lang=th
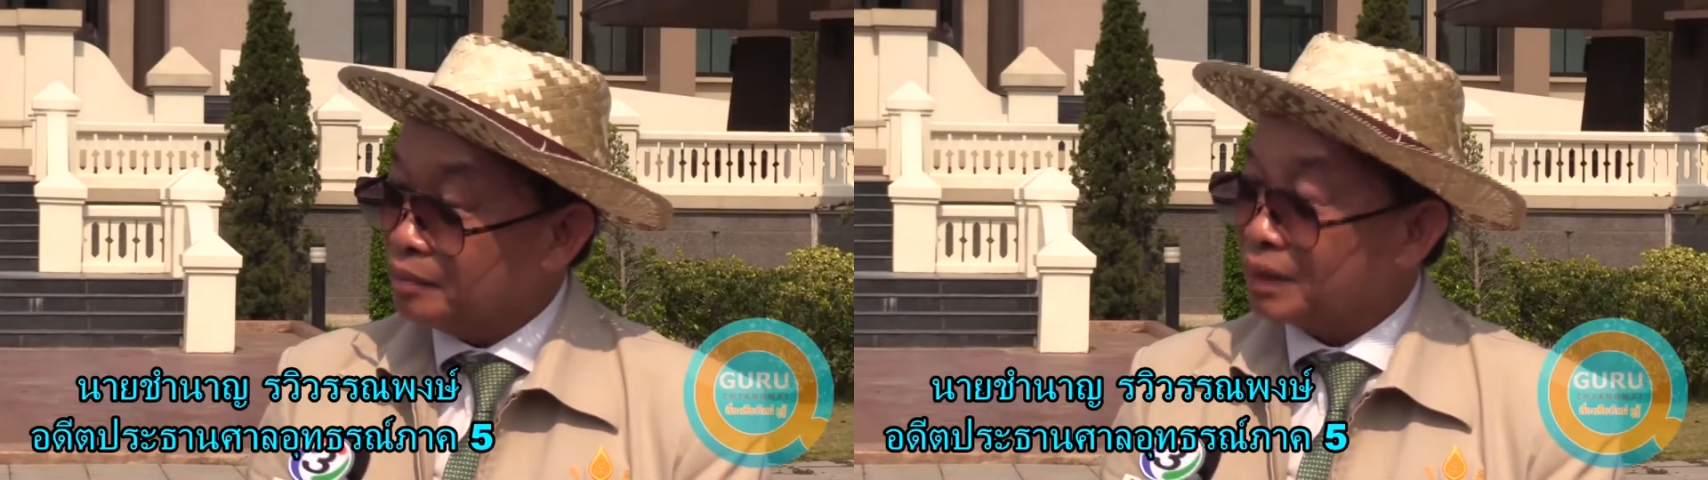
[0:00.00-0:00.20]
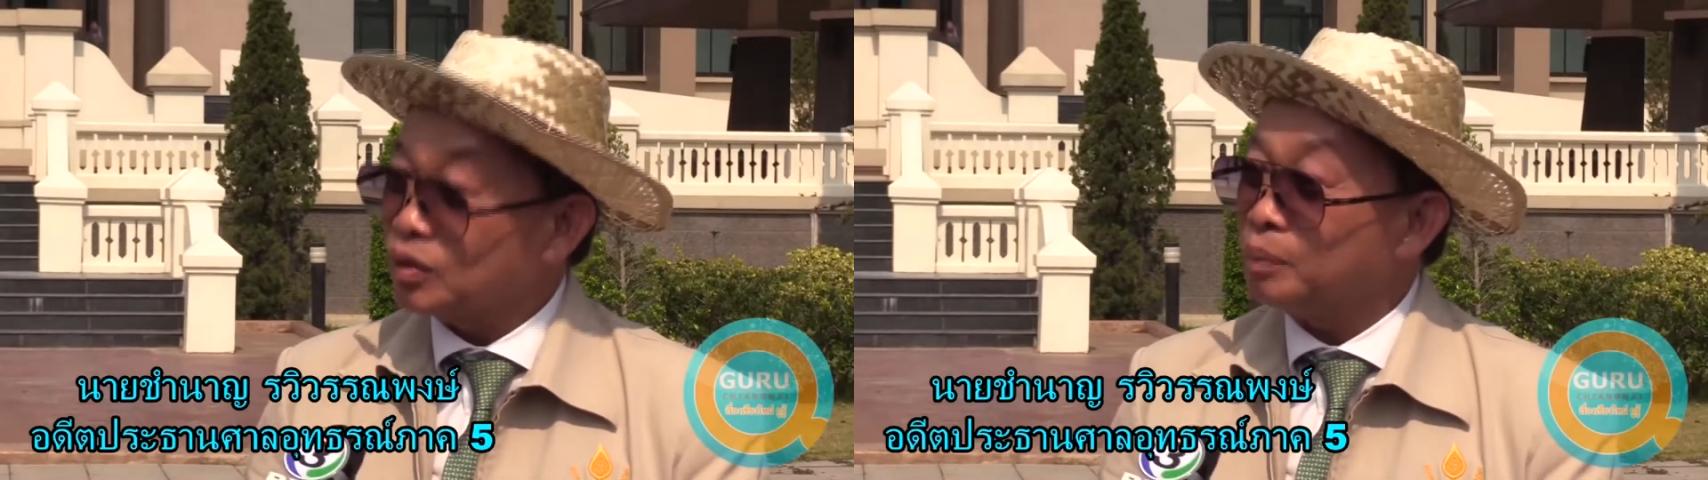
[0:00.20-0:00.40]

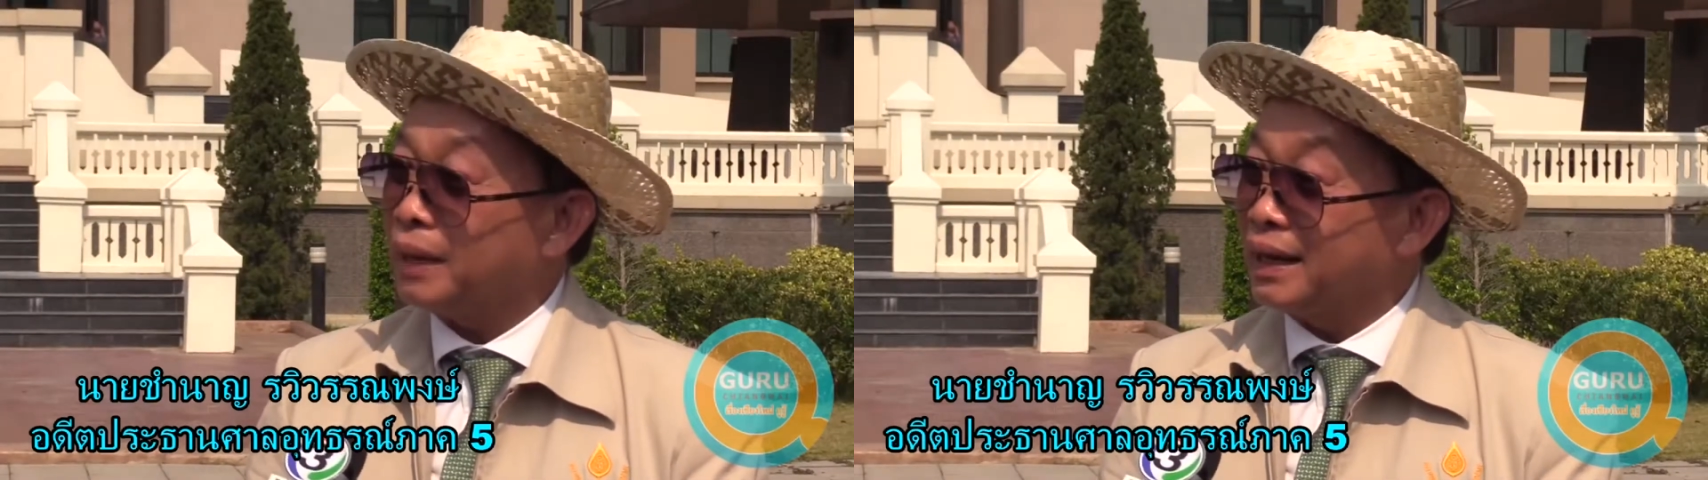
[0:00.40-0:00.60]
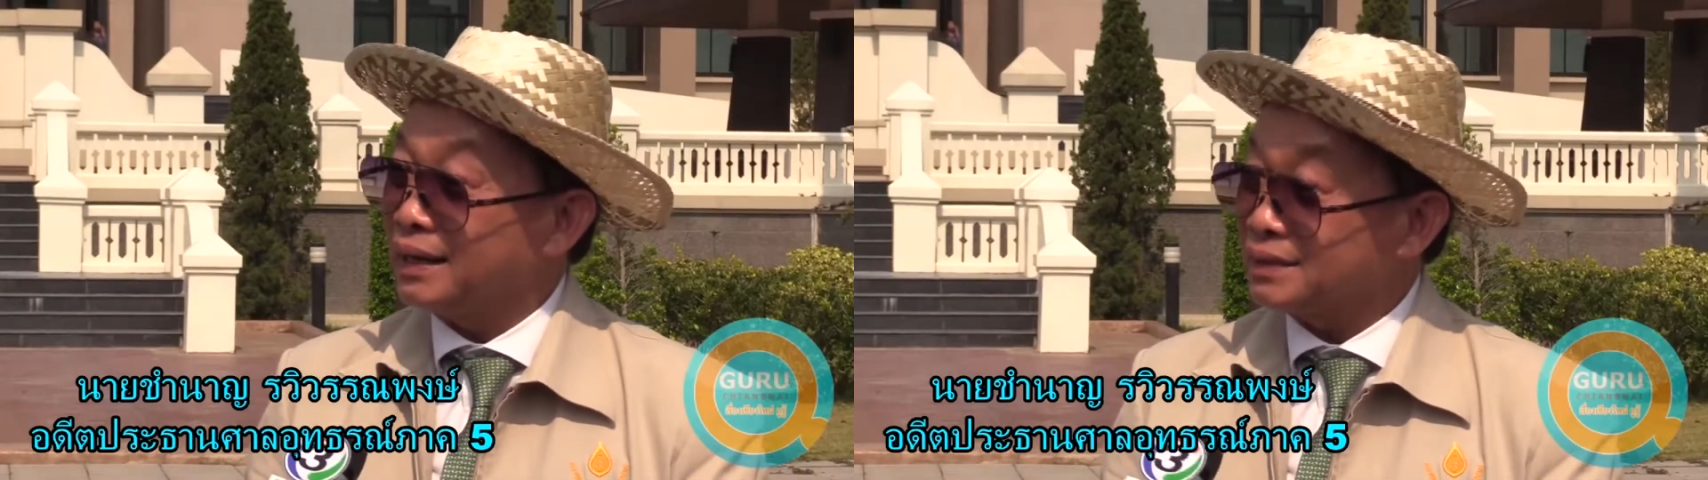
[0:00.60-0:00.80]
มันต้อง
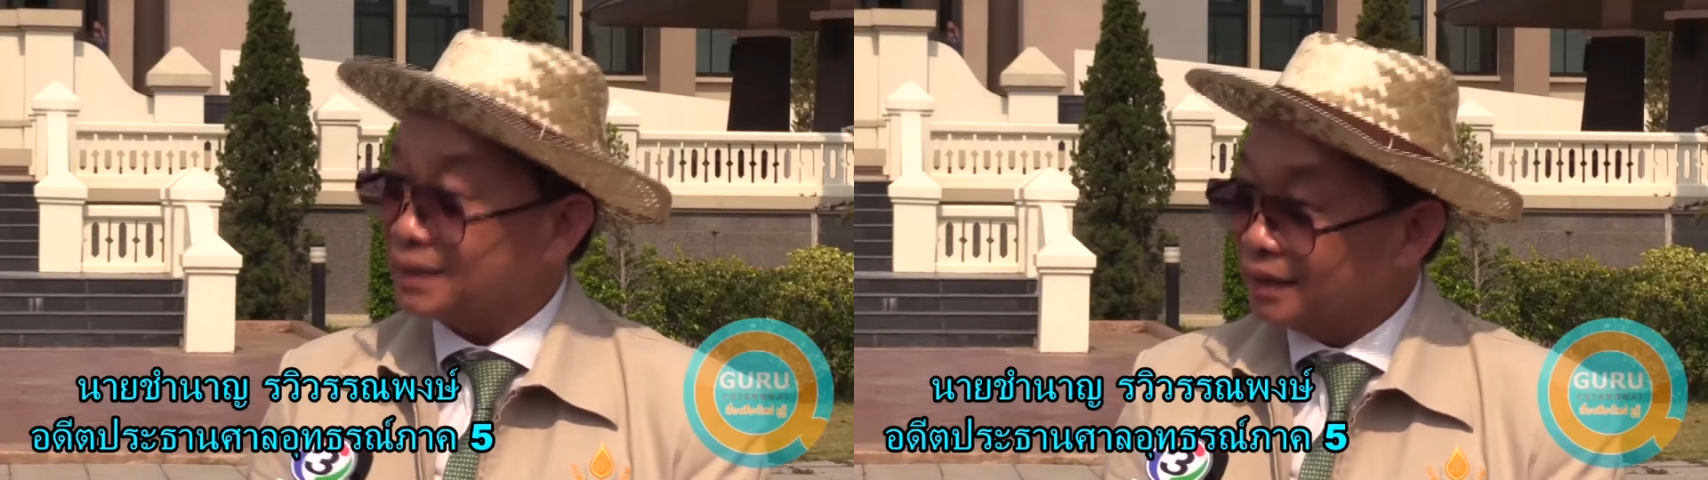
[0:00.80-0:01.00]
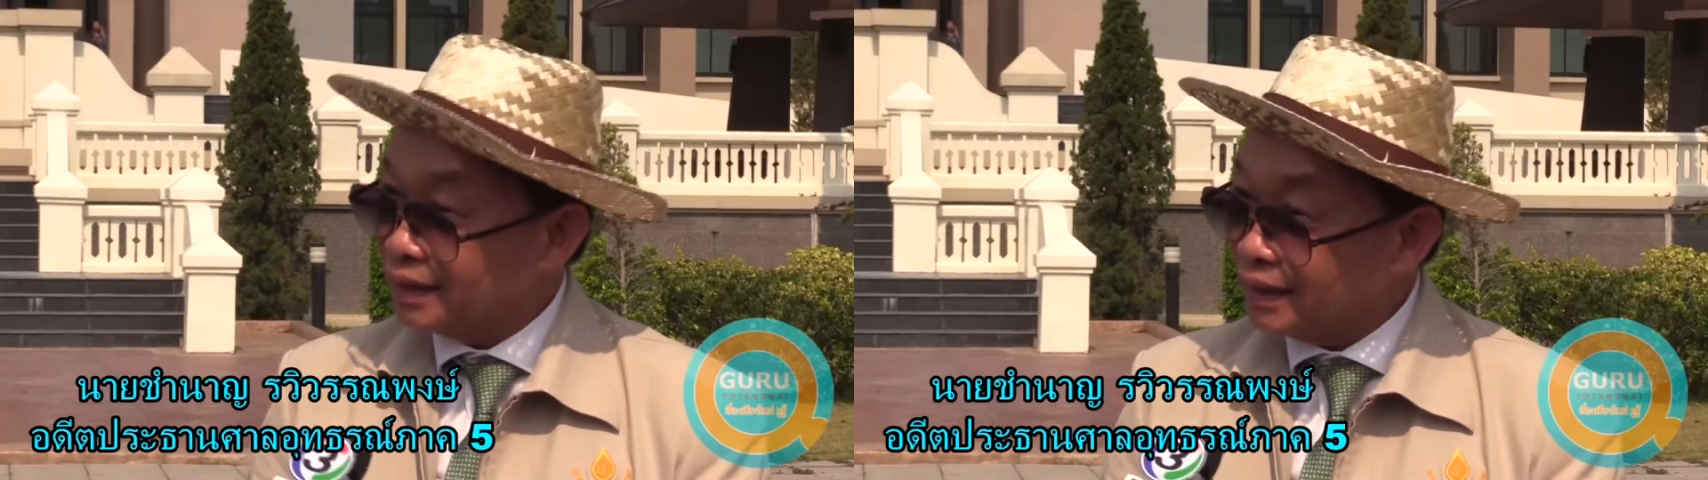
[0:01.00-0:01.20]
ไปใน
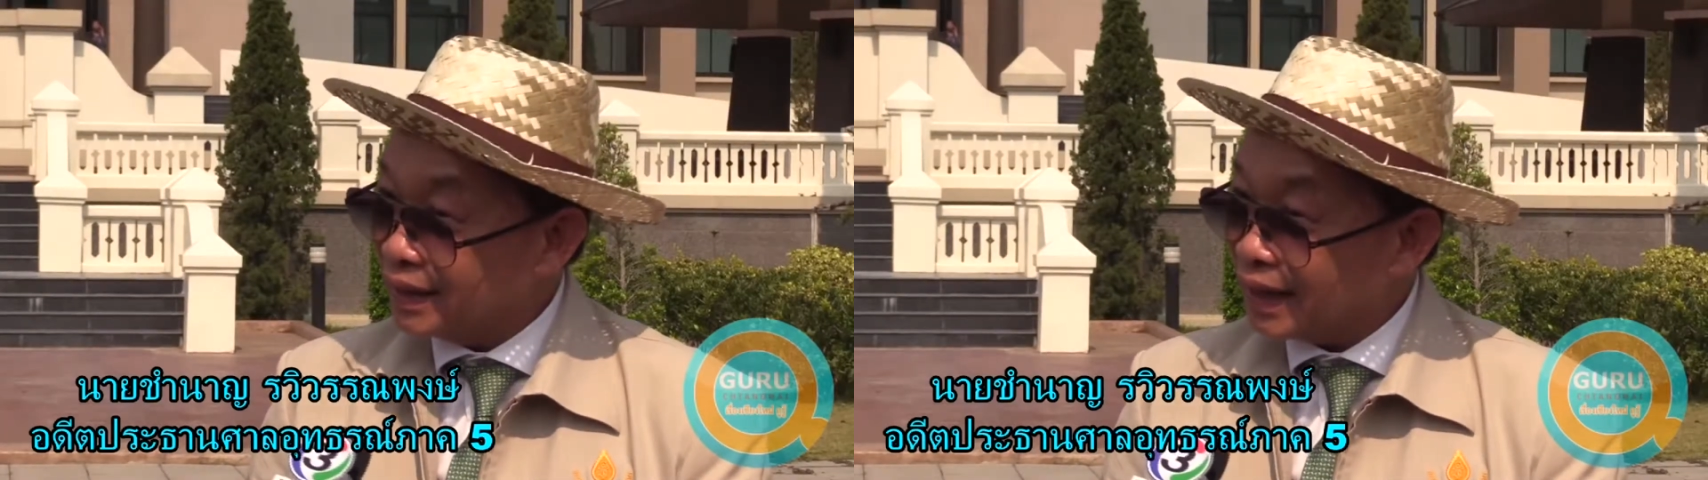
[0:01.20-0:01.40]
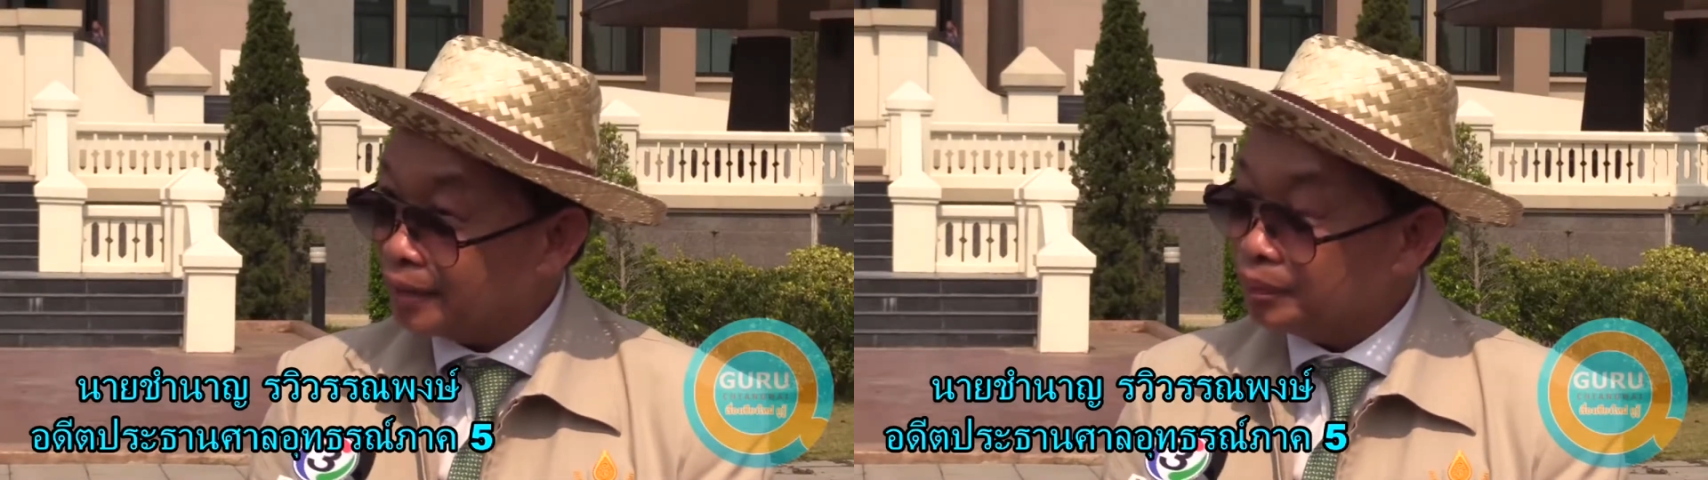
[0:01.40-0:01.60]
เชิง
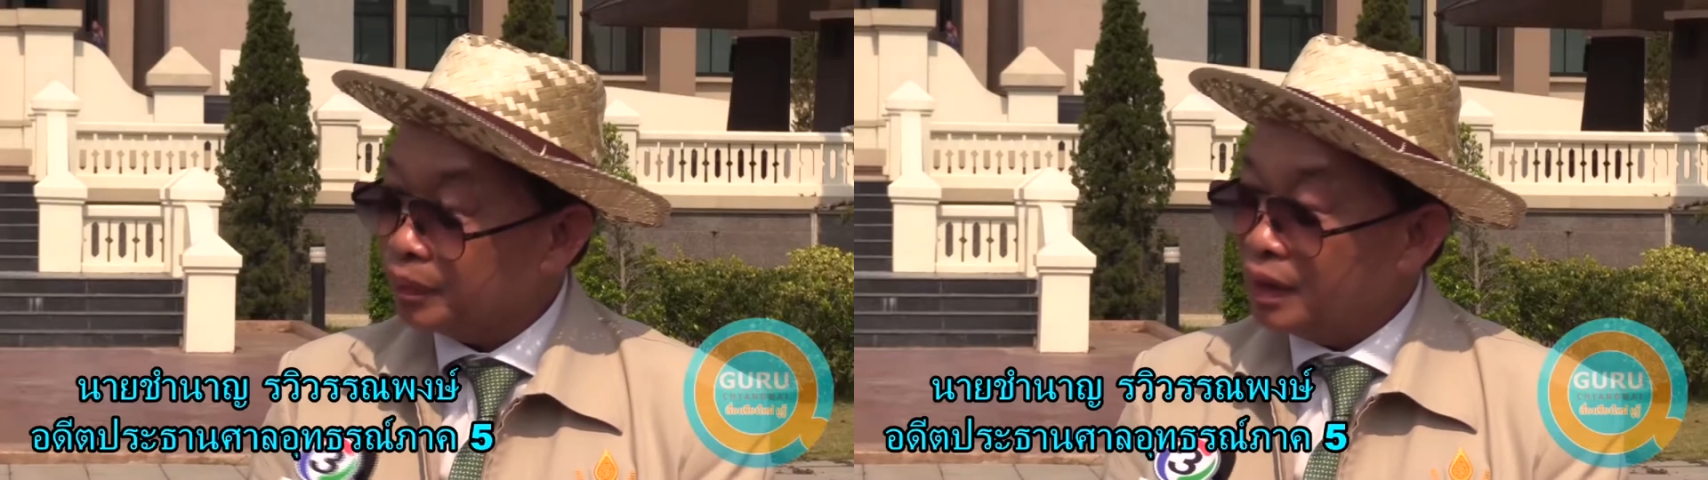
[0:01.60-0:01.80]
นี้ครับ